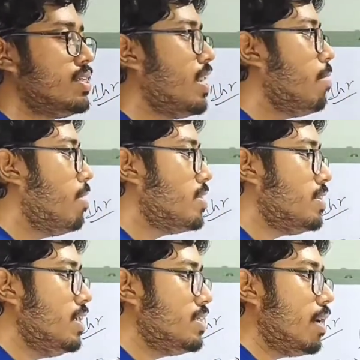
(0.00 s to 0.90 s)
সেটা এবার
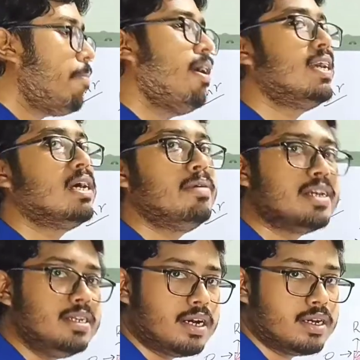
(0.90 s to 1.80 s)
দিকটা পাল্টাবে
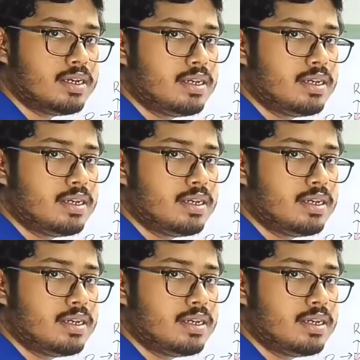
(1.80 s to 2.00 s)
কিনা